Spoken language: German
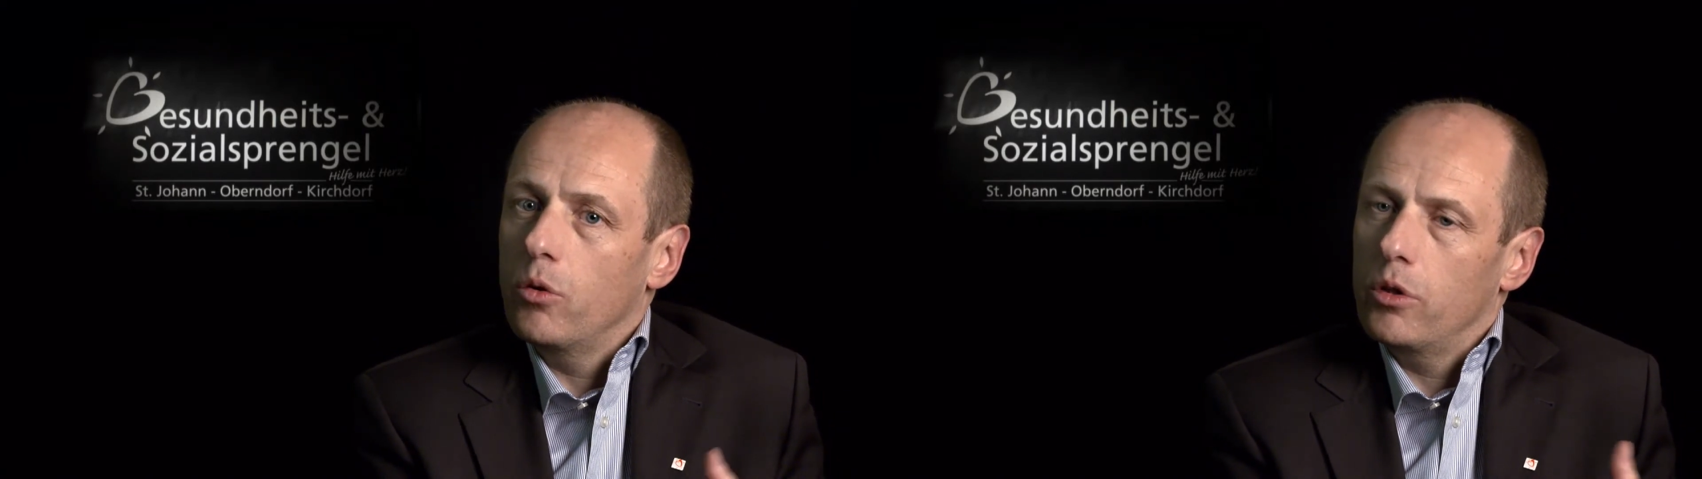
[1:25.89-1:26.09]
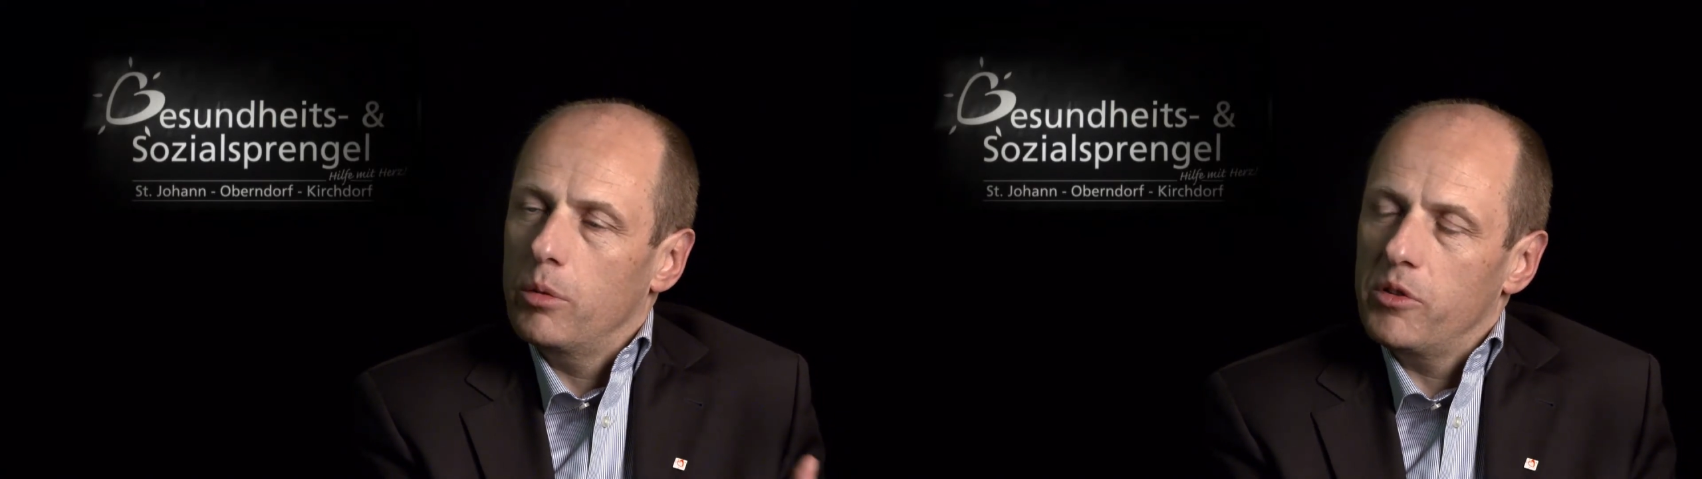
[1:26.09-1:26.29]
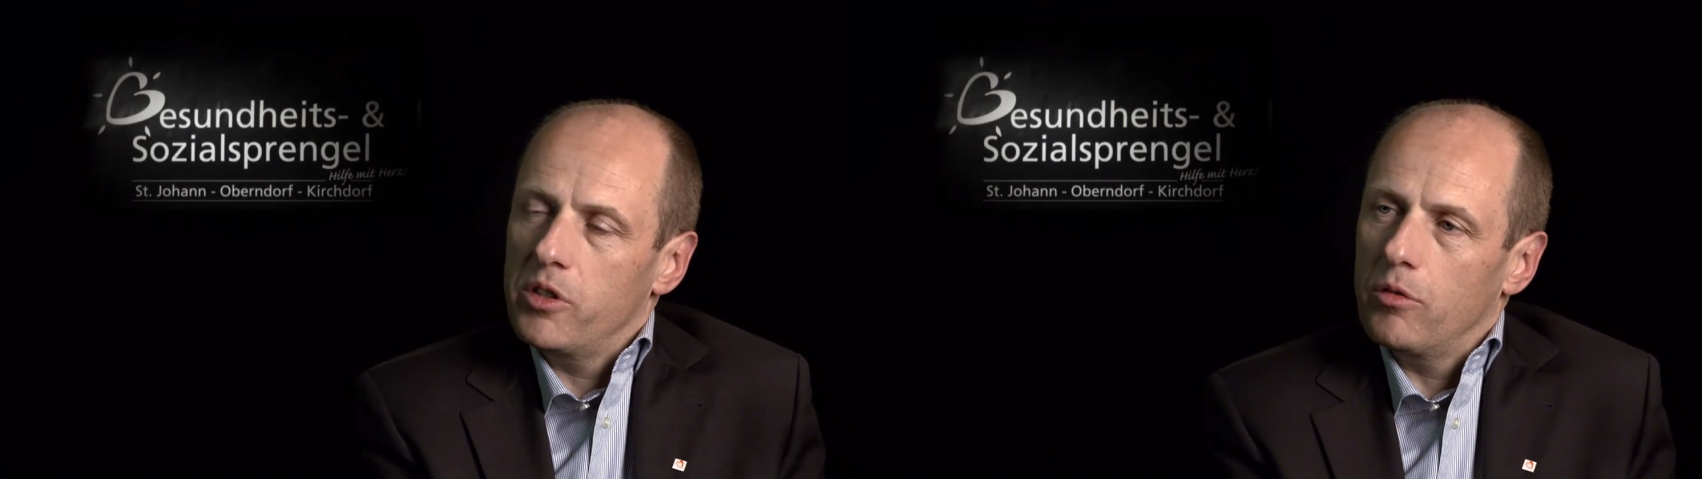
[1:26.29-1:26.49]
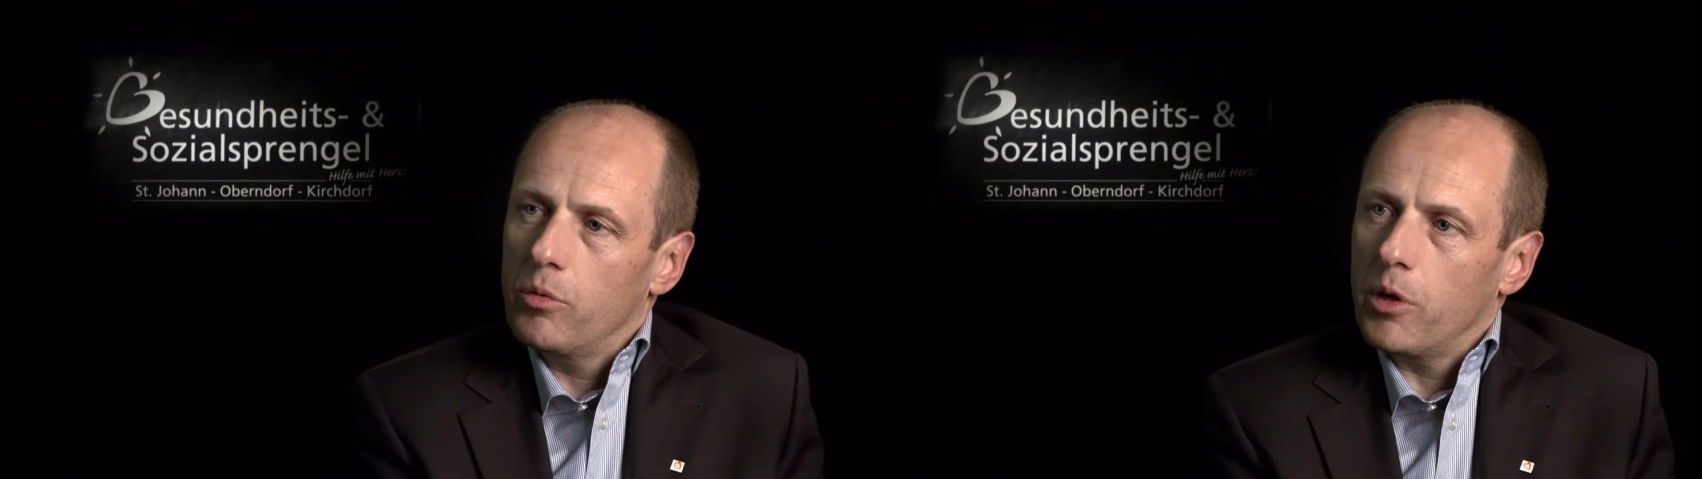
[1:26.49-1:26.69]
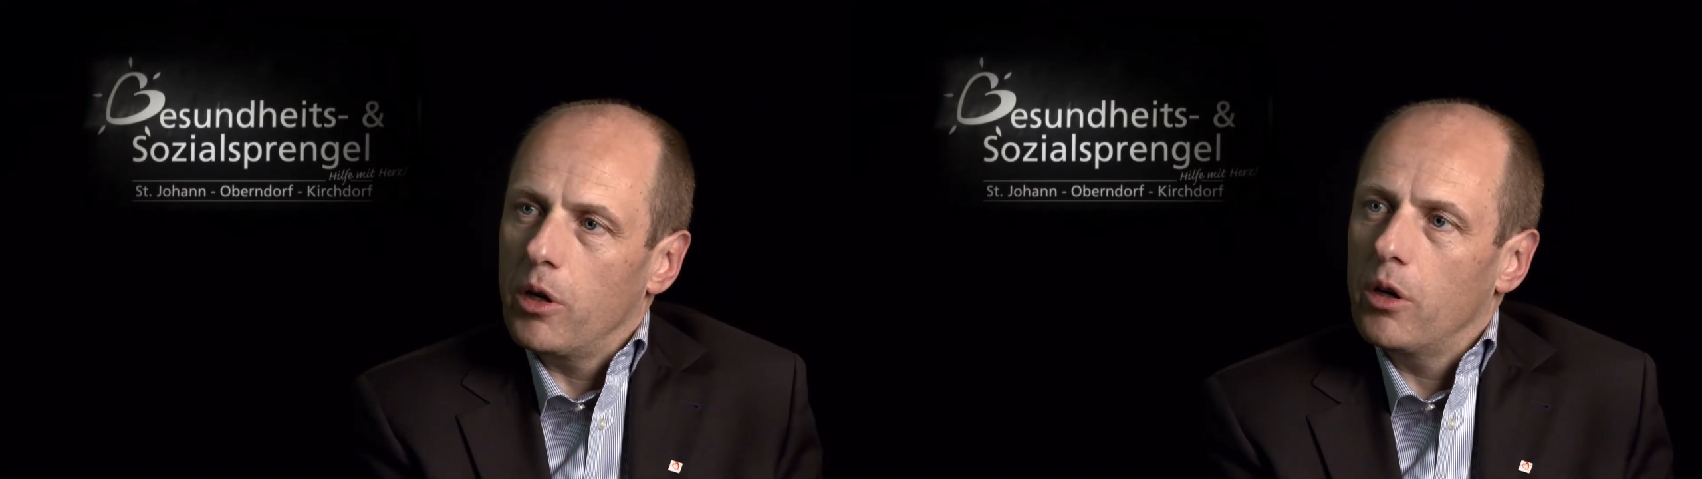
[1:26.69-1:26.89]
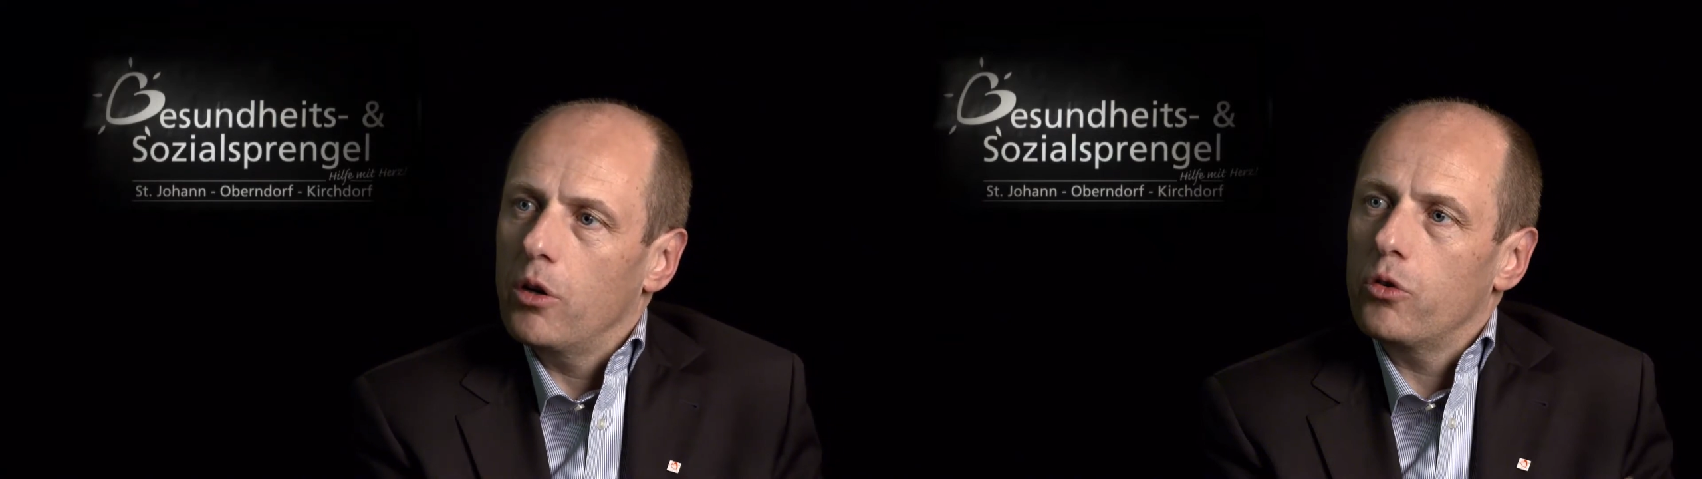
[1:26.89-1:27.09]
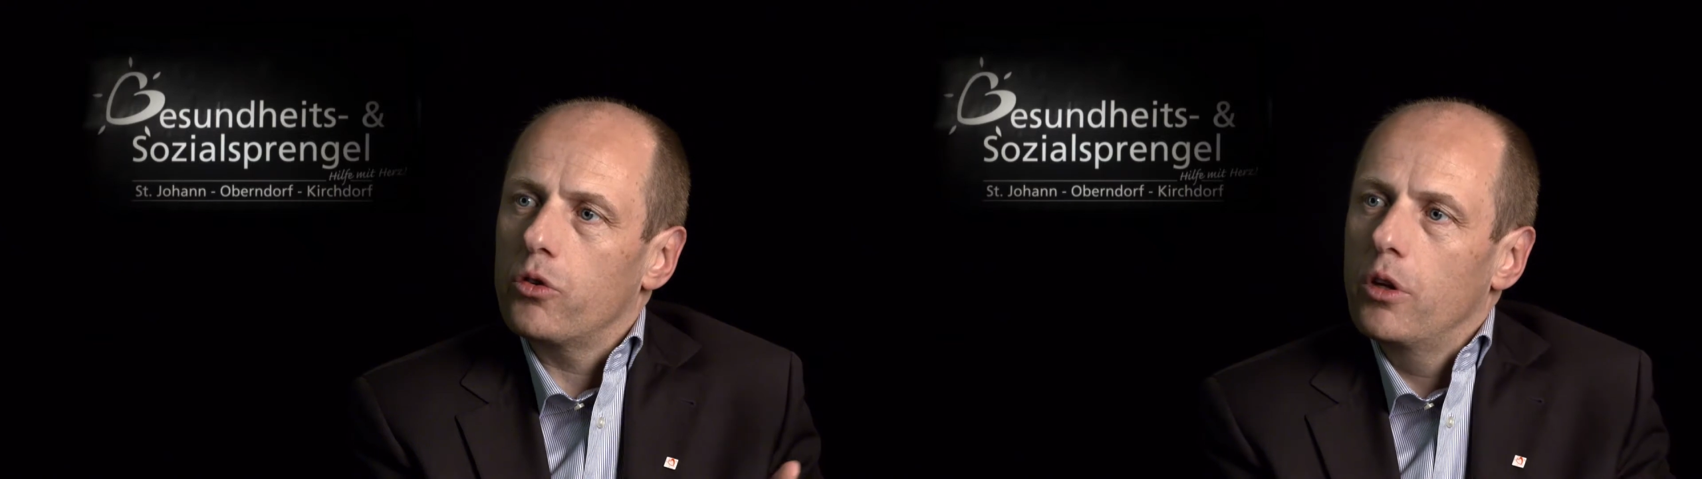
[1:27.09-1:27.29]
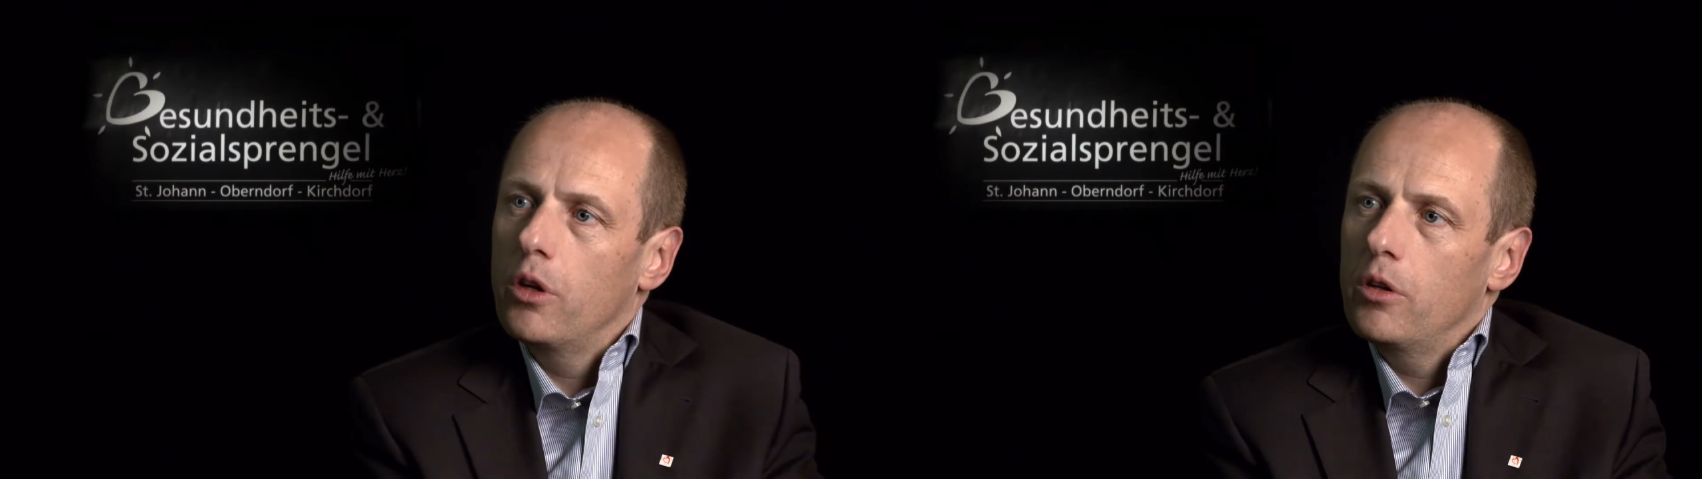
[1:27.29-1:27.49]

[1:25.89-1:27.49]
den Patienten vom Krankenhaus